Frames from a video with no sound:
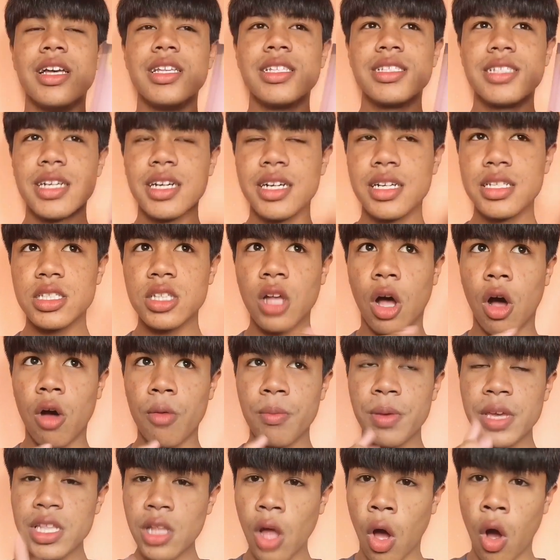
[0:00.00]
ซึ่งสอง
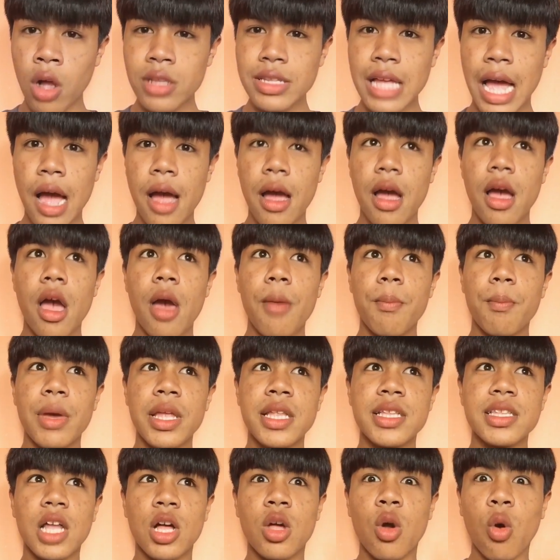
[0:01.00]
พี่น้องเนี่ยเป็น
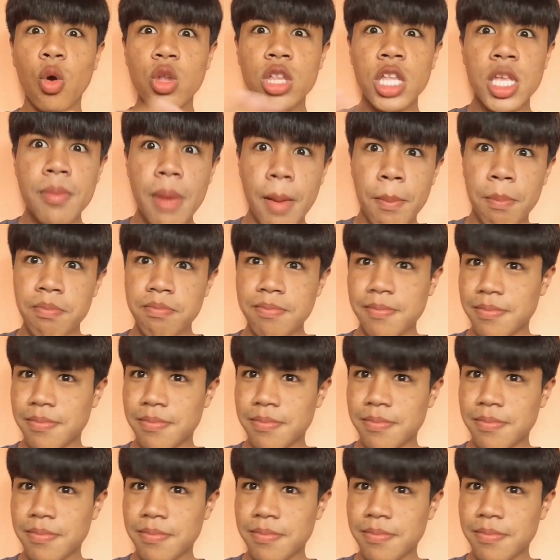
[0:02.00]
ตระกูลที่แบบ